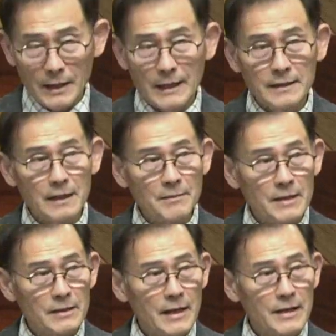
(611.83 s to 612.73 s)
핸델
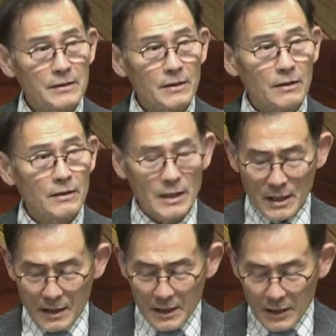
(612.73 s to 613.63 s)
메시아에서
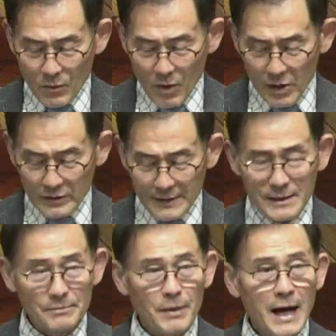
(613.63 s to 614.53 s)
He was
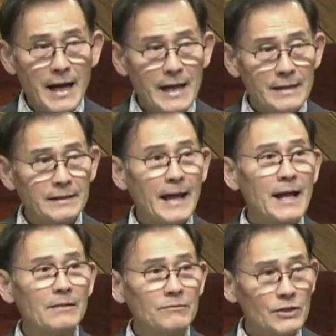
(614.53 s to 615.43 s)
despised
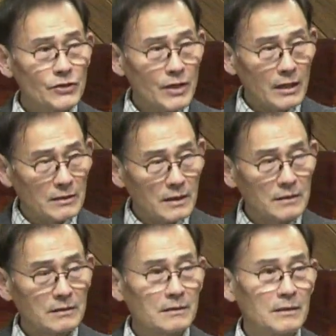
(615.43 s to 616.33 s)
and rejected.
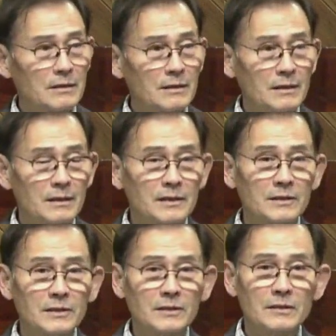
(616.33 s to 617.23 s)

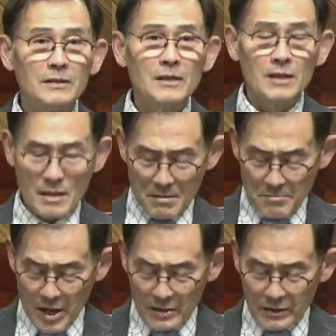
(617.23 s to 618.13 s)
그는
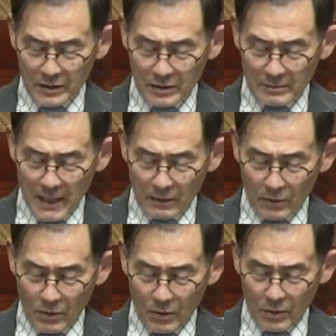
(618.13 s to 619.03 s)
멸시를
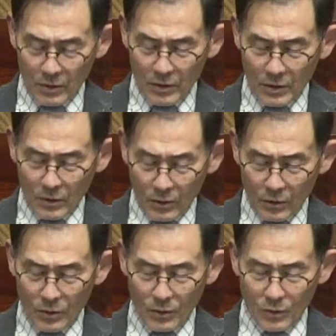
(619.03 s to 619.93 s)
받고
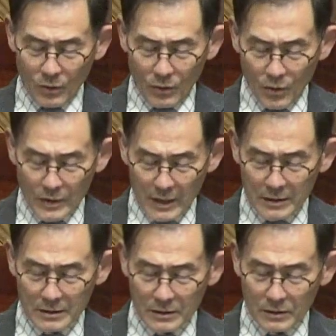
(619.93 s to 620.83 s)

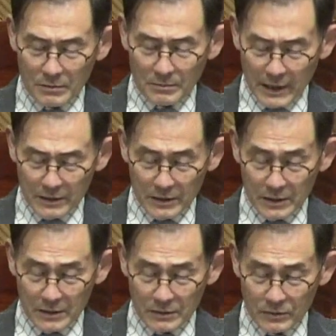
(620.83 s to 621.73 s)
고뇌를
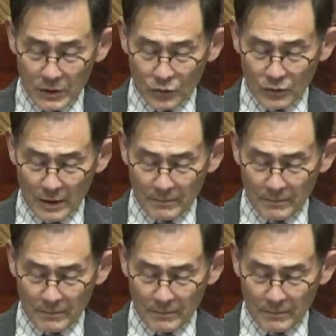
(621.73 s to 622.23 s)
받으시는 우리 주님.